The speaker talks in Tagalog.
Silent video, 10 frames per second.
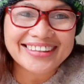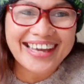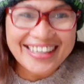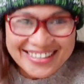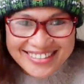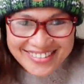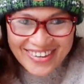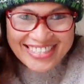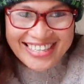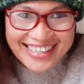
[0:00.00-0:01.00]
thank you so
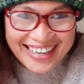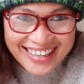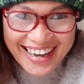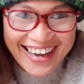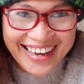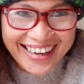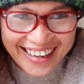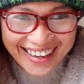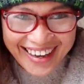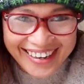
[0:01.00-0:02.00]
much. Ang ganda.
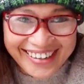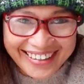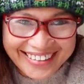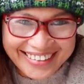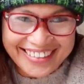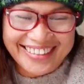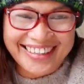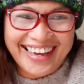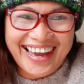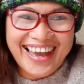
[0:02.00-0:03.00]
Ang laki.
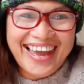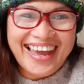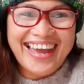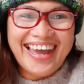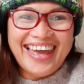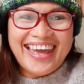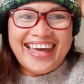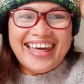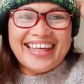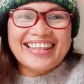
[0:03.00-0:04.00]

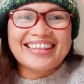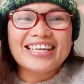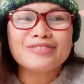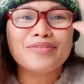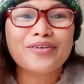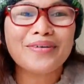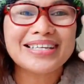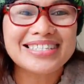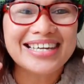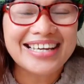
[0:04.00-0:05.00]
Thanks for
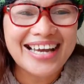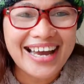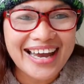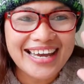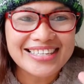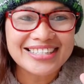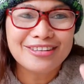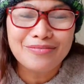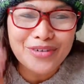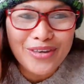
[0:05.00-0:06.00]
watching guys.
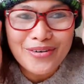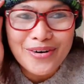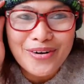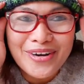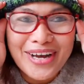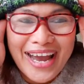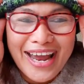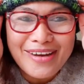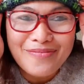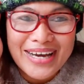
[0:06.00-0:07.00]
Ito po yung
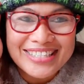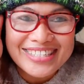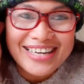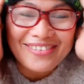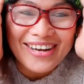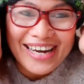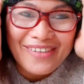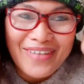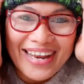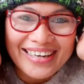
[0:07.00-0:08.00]
unboxing ko ang
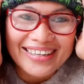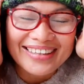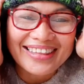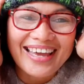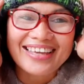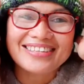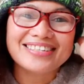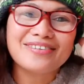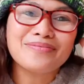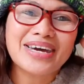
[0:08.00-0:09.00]
labad. Thank you
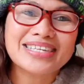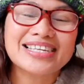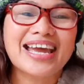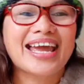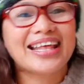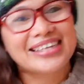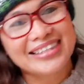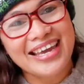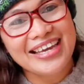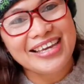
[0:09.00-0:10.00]
so much.
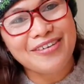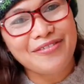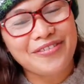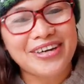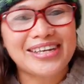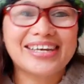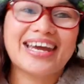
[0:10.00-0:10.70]
Thank you for the